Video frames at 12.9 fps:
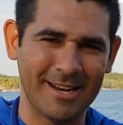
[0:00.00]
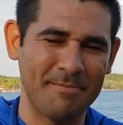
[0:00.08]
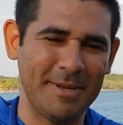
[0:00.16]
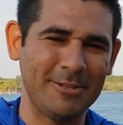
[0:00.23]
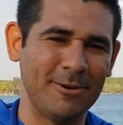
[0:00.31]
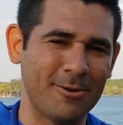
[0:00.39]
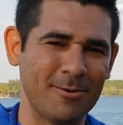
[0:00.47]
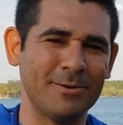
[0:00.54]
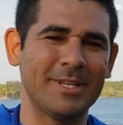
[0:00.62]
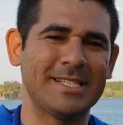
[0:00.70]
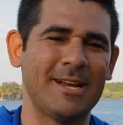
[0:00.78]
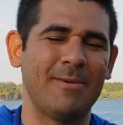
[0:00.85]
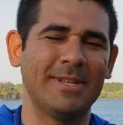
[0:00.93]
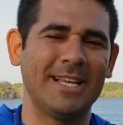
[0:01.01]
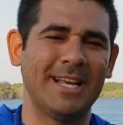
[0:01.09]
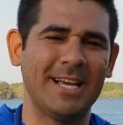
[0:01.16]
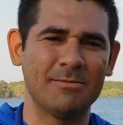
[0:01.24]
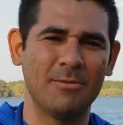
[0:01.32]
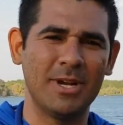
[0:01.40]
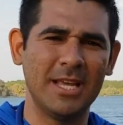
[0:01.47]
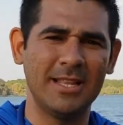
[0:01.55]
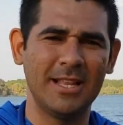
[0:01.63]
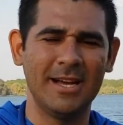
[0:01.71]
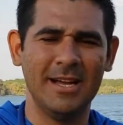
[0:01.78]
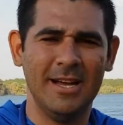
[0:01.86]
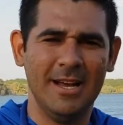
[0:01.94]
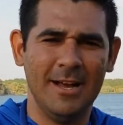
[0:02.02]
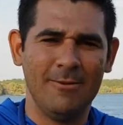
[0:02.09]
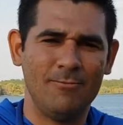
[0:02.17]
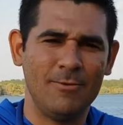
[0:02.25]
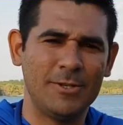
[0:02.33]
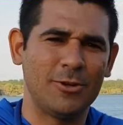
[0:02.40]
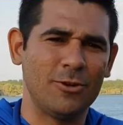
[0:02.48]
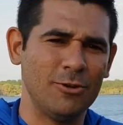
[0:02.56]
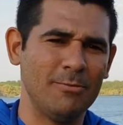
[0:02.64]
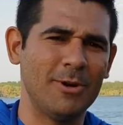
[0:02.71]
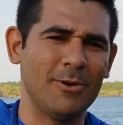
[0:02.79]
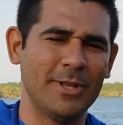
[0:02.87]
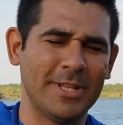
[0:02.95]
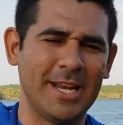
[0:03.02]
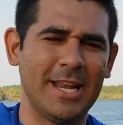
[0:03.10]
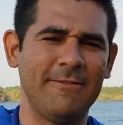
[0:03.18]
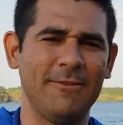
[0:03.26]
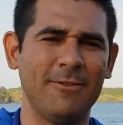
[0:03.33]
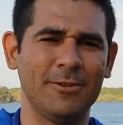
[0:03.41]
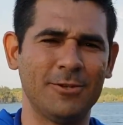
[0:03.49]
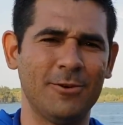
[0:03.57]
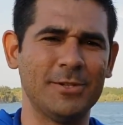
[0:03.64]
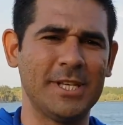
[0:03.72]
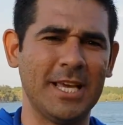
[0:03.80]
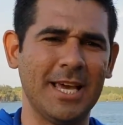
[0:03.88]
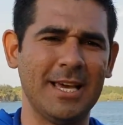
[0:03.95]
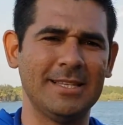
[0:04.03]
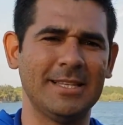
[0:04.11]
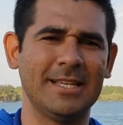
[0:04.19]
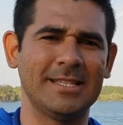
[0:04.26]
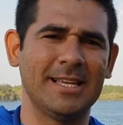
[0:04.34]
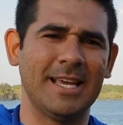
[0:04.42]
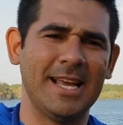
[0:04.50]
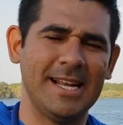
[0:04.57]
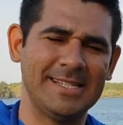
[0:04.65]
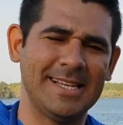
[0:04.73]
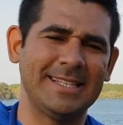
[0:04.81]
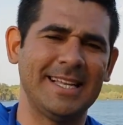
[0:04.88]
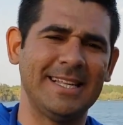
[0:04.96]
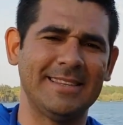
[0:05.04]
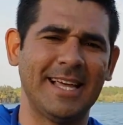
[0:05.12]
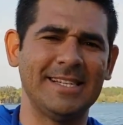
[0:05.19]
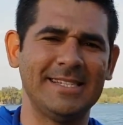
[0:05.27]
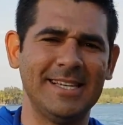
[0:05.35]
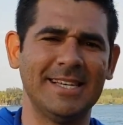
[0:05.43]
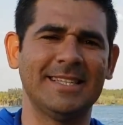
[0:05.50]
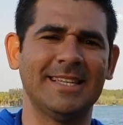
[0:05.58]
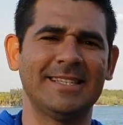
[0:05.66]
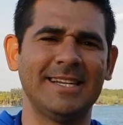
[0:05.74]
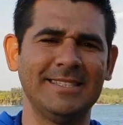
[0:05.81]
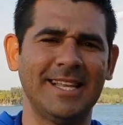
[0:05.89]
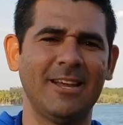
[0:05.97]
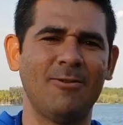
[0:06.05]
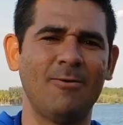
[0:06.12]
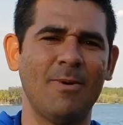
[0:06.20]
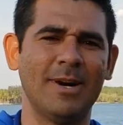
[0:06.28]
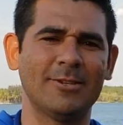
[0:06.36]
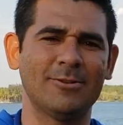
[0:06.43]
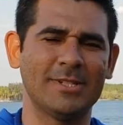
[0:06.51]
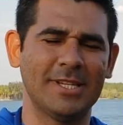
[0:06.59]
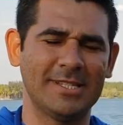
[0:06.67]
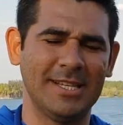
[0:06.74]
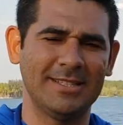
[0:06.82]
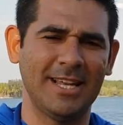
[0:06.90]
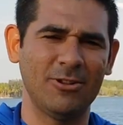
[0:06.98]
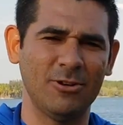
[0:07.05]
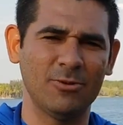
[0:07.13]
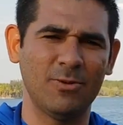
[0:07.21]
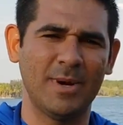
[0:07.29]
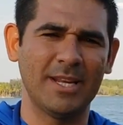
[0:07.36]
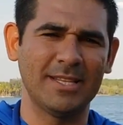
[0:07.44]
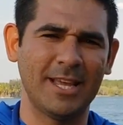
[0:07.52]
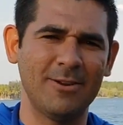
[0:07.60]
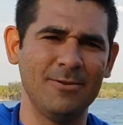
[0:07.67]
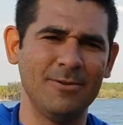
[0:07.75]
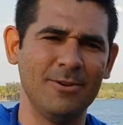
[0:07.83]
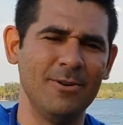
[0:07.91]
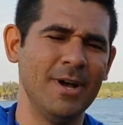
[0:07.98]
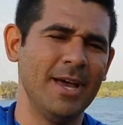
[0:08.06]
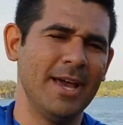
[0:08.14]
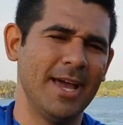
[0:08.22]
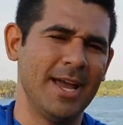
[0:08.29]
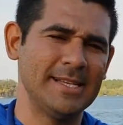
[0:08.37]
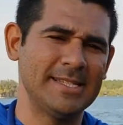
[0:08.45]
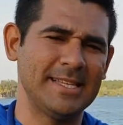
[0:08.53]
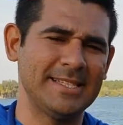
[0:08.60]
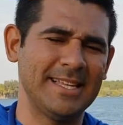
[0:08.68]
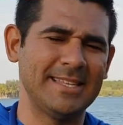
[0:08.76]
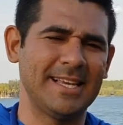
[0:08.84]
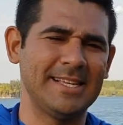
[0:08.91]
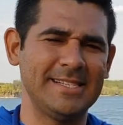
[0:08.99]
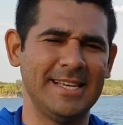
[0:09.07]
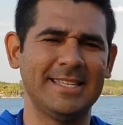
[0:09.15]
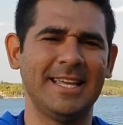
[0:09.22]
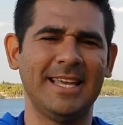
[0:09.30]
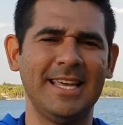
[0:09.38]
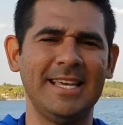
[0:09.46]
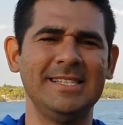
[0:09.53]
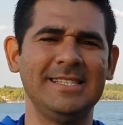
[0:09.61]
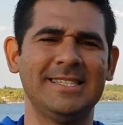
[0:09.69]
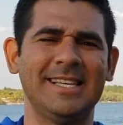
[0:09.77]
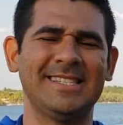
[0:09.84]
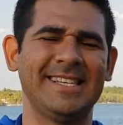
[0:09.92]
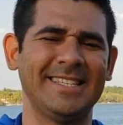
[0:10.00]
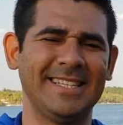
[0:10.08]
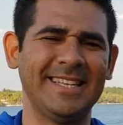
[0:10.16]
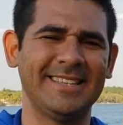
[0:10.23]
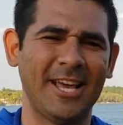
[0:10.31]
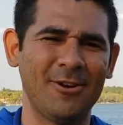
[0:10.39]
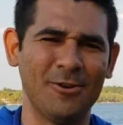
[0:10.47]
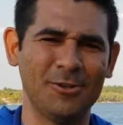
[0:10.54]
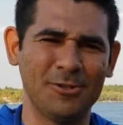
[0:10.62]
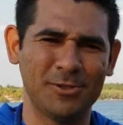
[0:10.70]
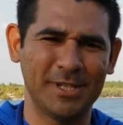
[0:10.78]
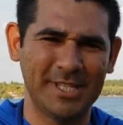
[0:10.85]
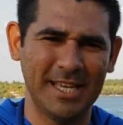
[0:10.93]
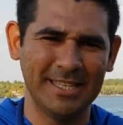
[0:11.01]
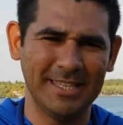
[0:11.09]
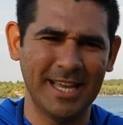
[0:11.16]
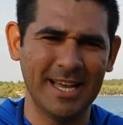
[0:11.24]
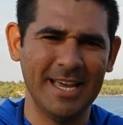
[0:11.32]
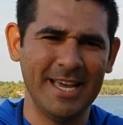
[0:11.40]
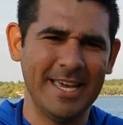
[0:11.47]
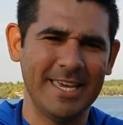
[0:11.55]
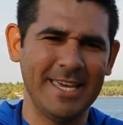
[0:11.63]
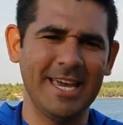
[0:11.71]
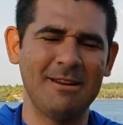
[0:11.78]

repito, Rutas Acuáticas Molina. Nuestros números de teléfono son los siguientes, es el 77 34 62 el 7715 7860 y